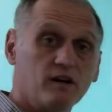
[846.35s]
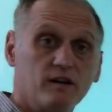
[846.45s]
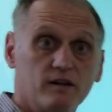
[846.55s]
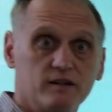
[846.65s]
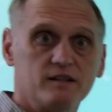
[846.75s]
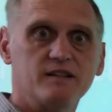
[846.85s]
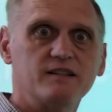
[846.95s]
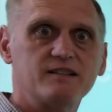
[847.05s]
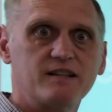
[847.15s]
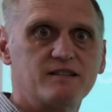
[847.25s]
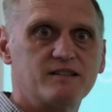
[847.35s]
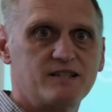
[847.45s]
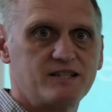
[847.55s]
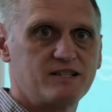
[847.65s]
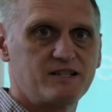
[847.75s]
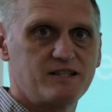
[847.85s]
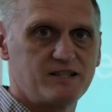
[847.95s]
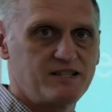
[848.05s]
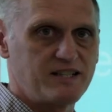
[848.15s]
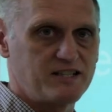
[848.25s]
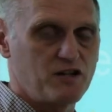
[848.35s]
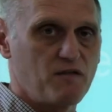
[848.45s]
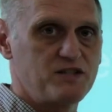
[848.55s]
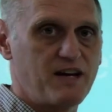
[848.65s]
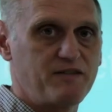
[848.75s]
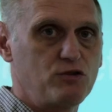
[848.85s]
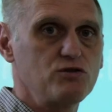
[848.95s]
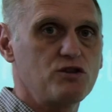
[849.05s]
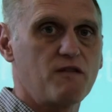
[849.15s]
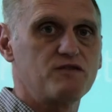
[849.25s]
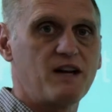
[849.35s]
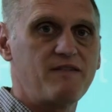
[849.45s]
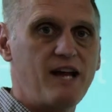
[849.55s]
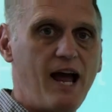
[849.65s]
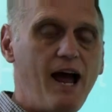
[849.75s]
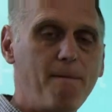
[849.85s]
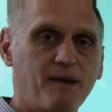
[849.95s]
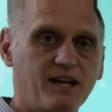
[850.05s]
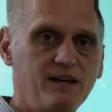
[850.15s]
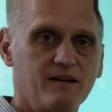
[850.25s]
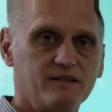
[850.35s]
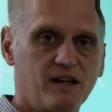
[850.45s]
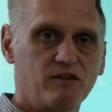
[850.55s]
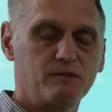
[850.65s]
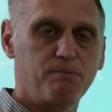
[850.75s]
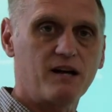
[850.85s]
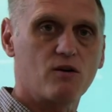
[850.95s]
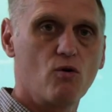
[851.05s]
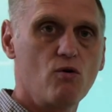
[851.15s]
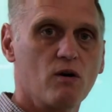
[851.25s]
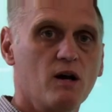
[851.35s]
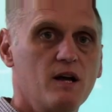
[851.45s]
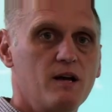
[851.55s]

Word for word: euh, c'est ce que vous avez, tout ce que vous avez appris dans votre parcours,